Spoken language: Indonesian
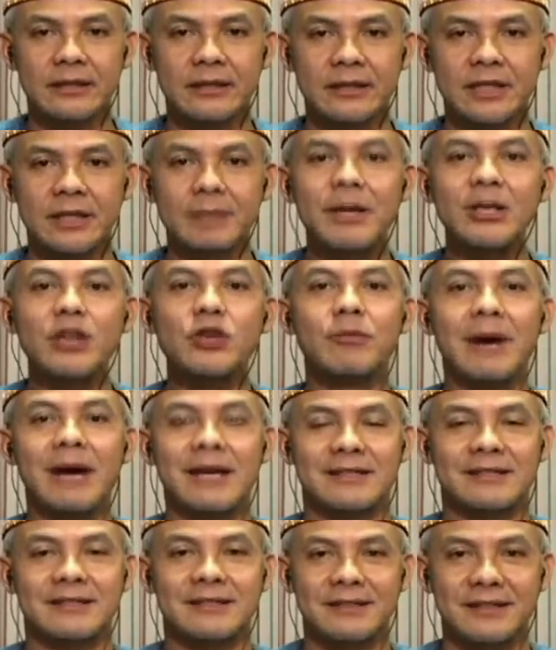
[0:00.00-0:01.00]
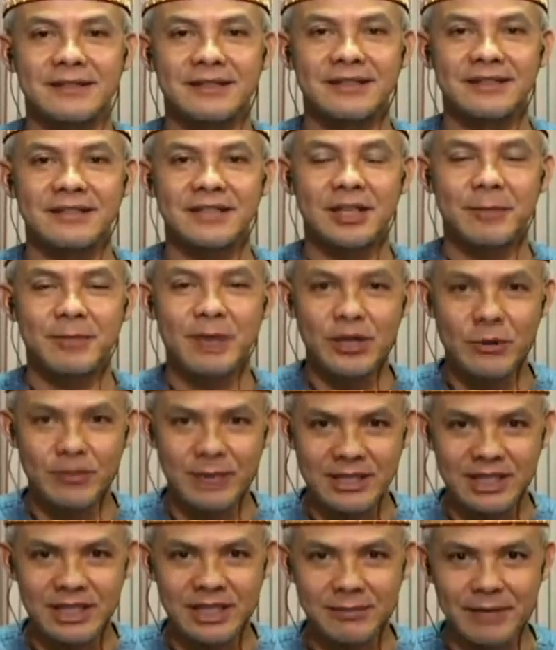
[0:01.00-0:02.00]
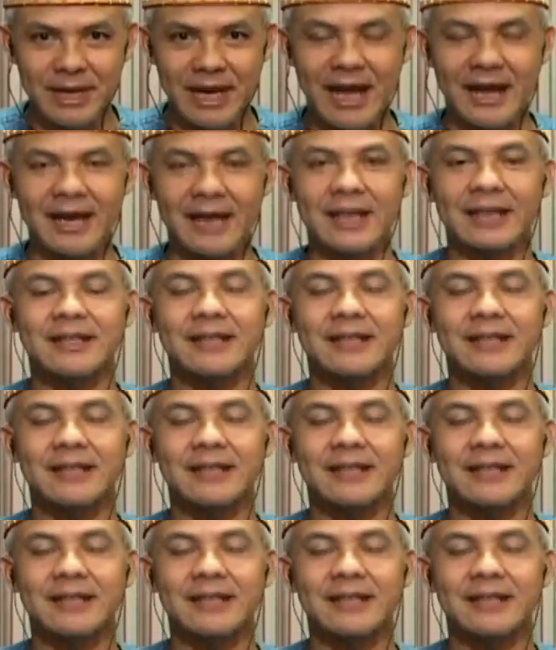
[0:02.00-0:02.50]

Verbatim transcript: di Banyumas. Jadi Banyumas ini menarik,